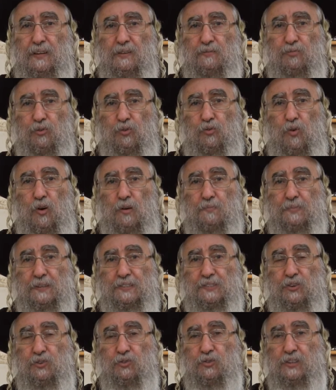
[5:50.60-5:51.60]
Pourquoi
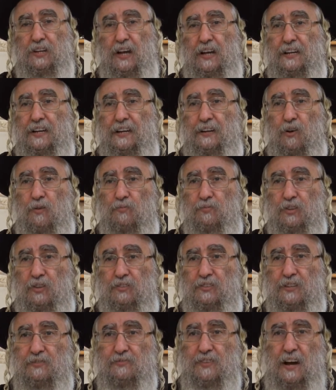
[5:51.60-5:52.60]
Parce que le gars, il est comme dans
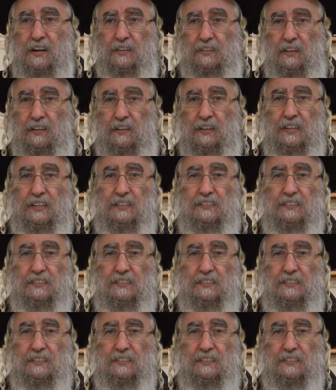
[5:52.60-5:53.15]
des vagues.